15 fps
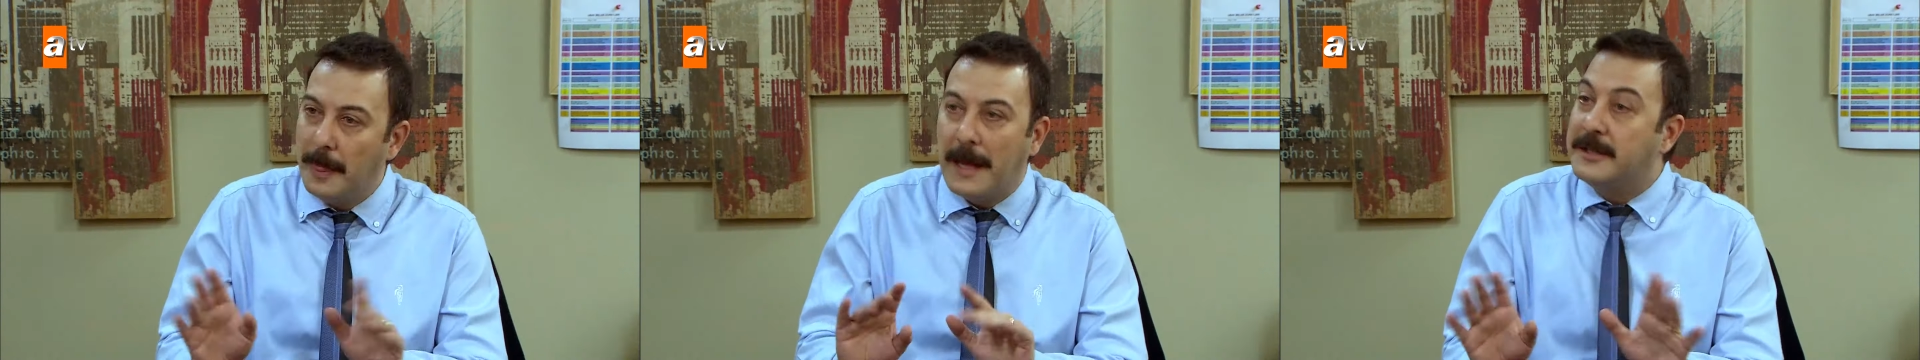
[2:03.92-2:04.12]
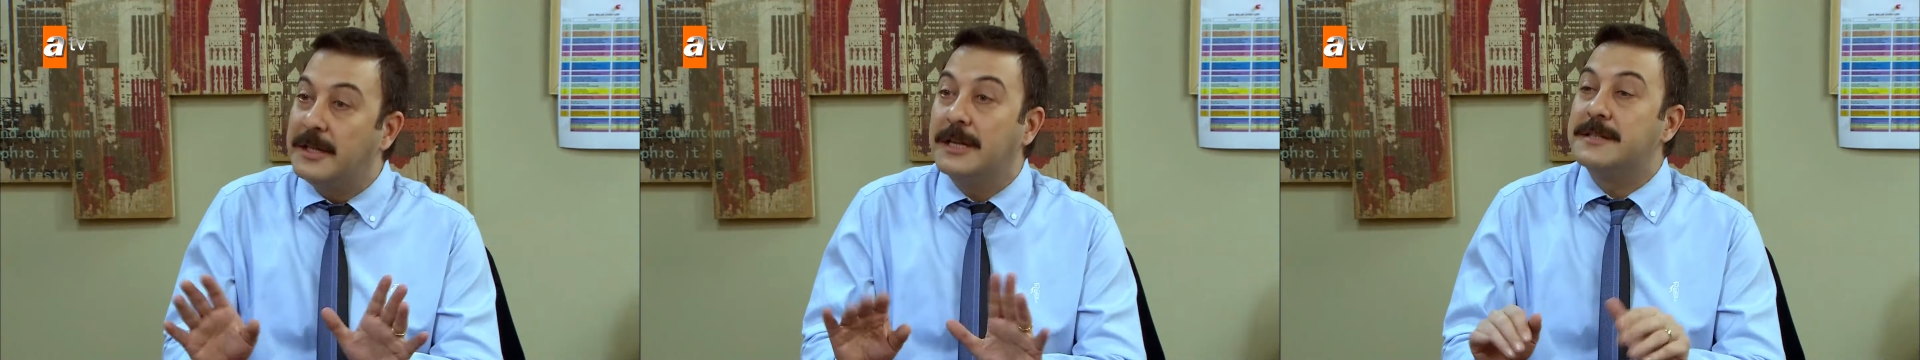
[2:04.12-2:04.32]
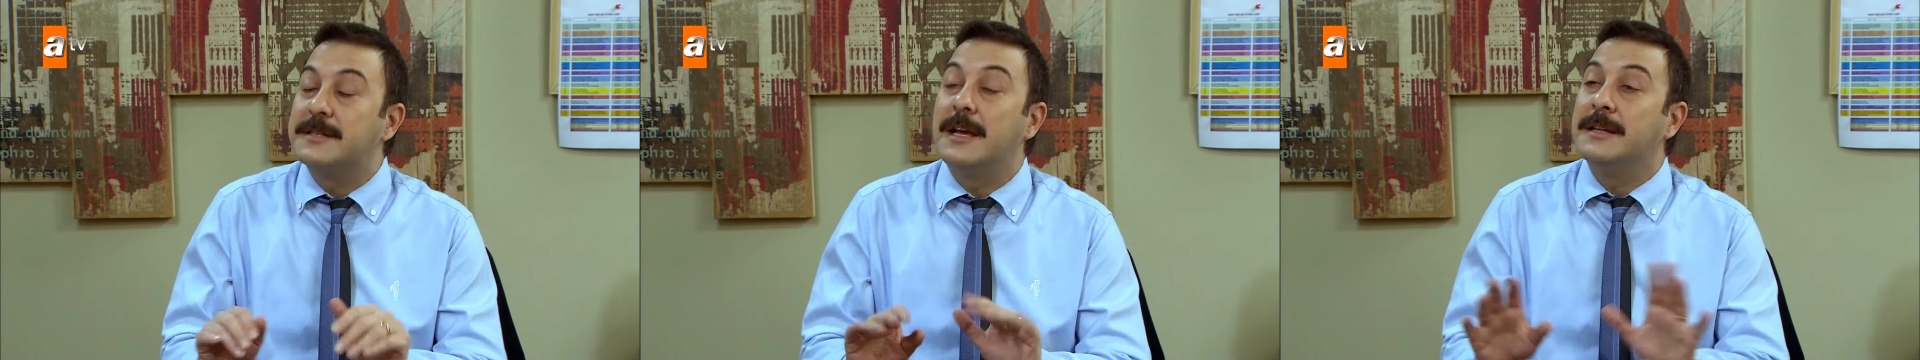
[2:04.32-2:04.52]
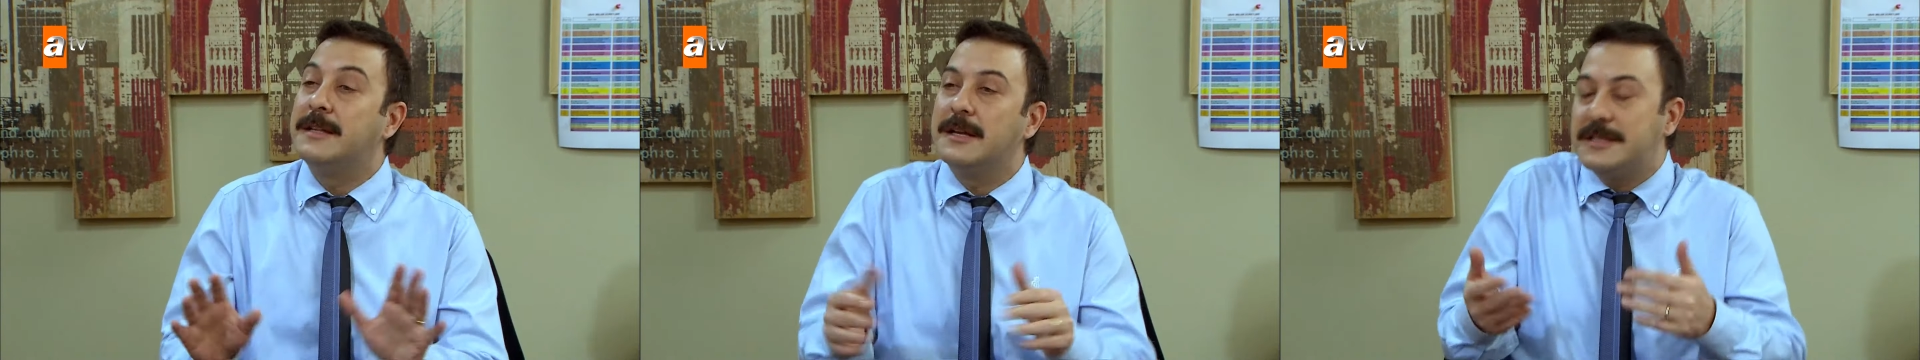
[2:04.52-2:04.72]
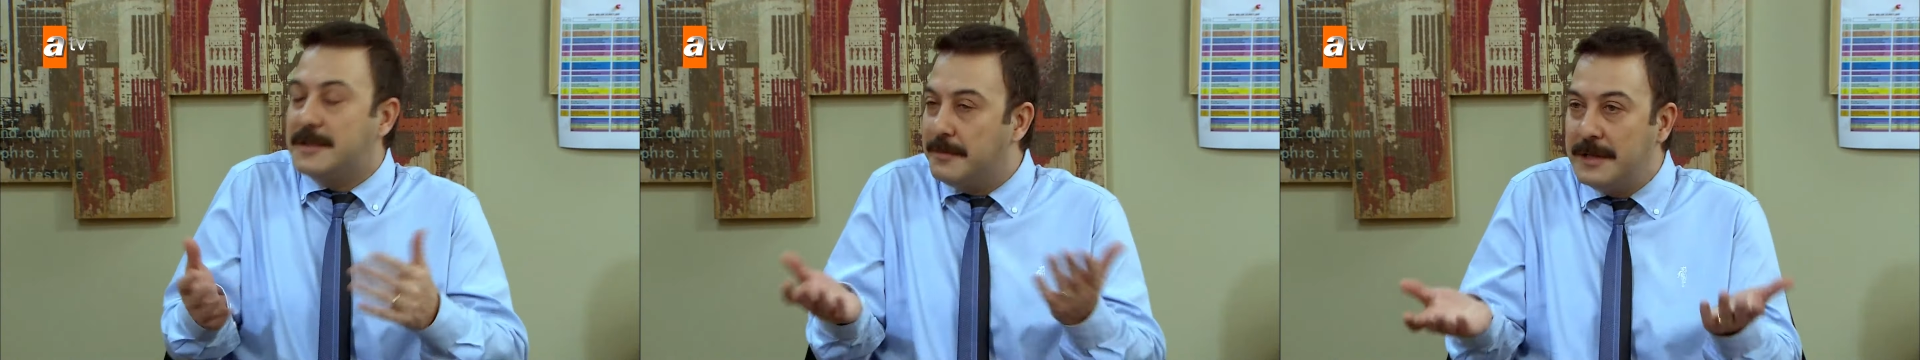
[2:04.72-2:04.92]
Ederiz,
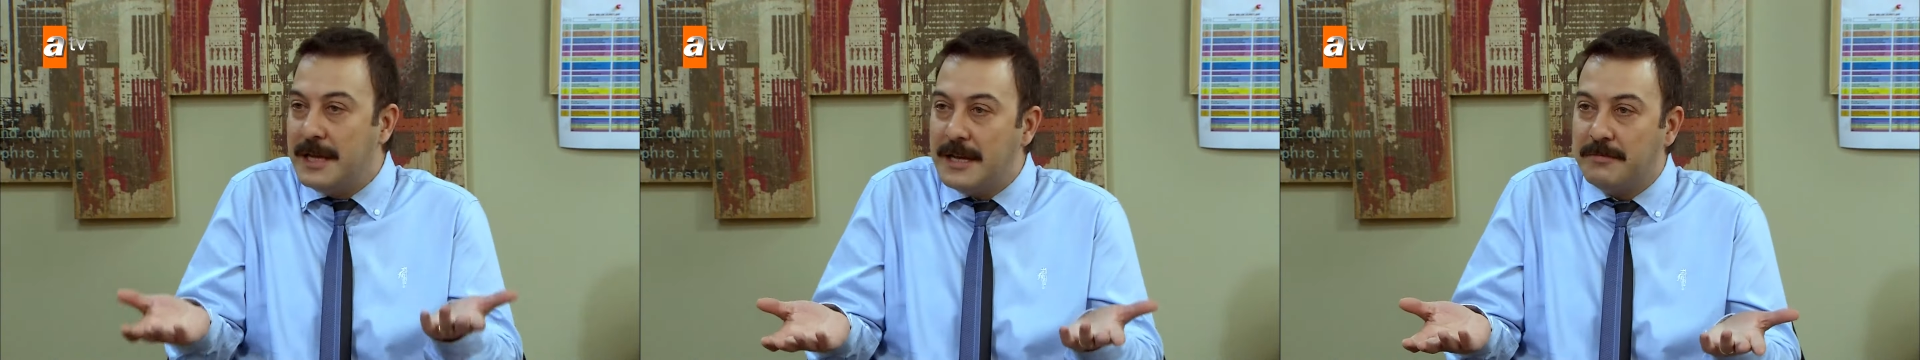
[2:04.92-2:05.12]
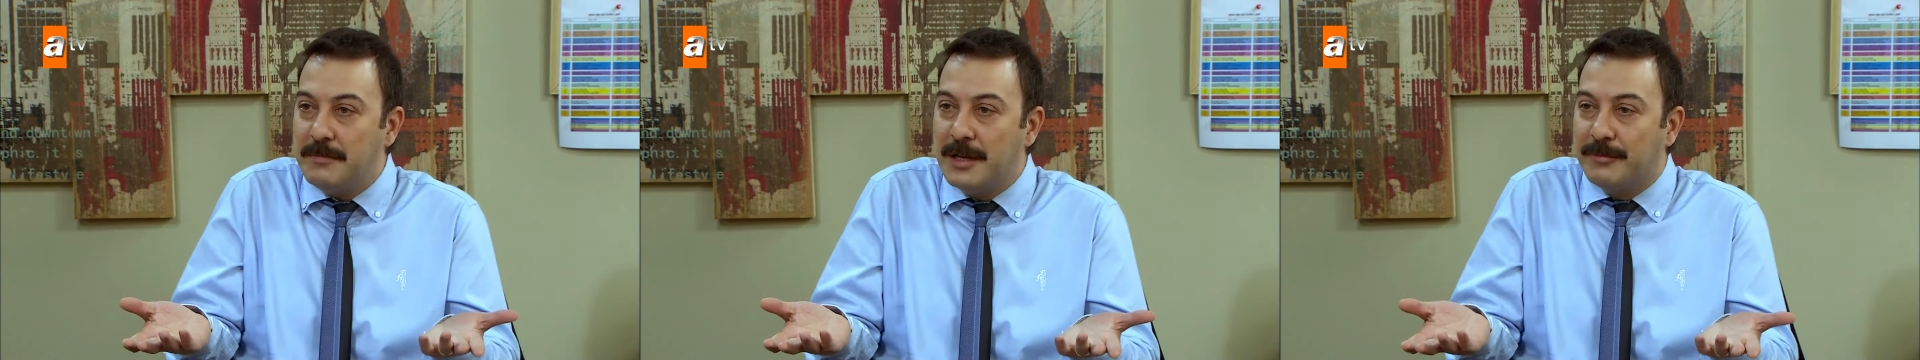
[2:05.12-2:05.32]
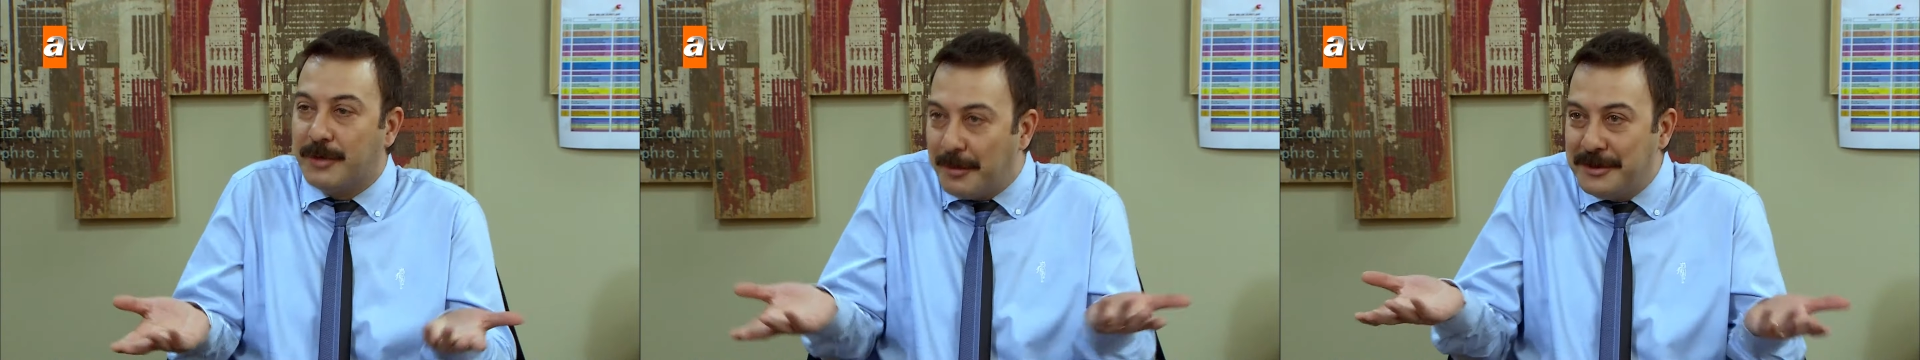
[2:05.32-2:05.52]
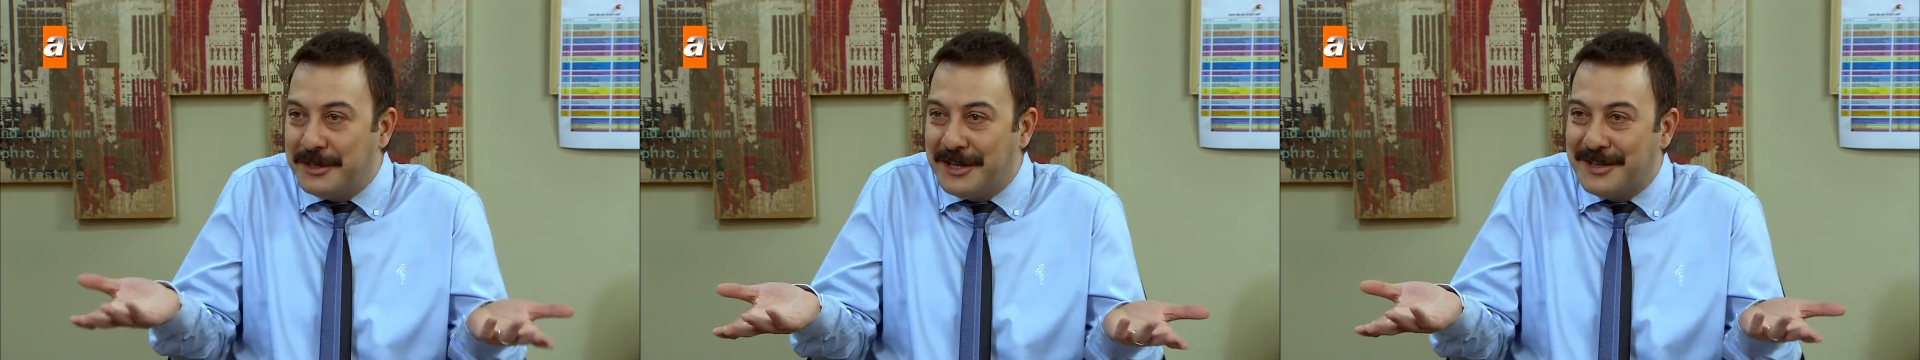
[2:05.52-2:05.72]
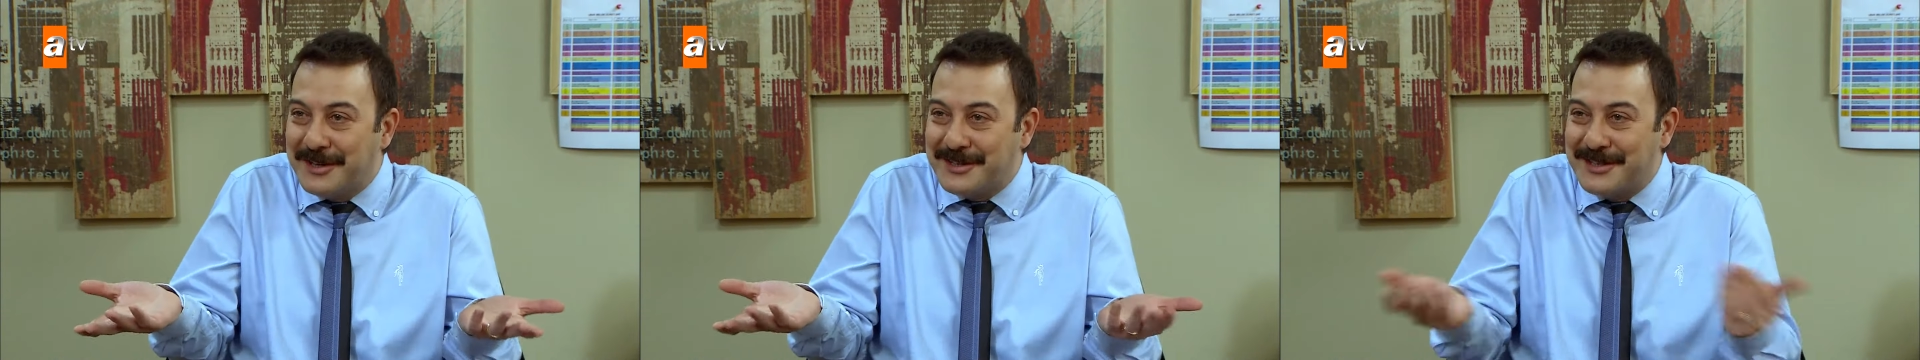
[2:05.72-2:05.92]
ederiz. Niye etmeyelim? Tabii
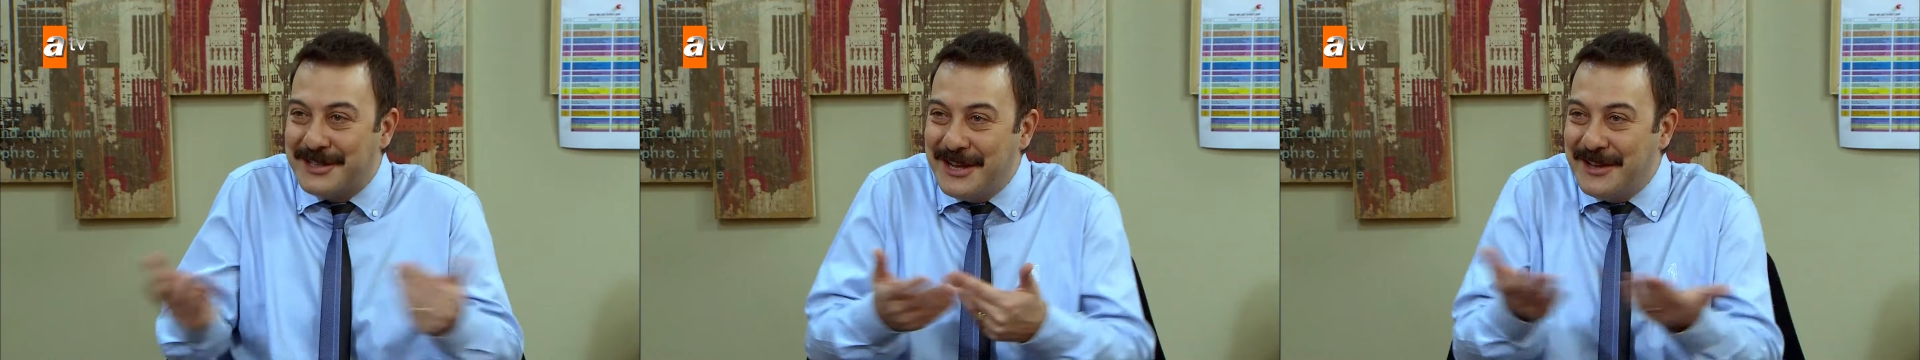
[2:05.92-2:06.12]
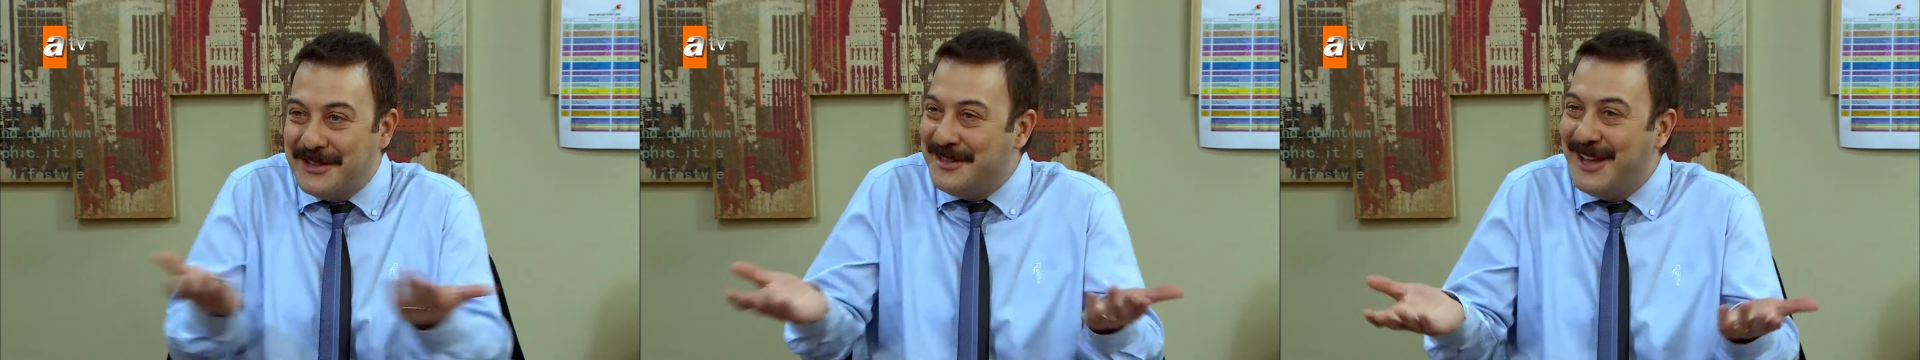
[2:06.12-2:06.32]
ki ederiz. Niye?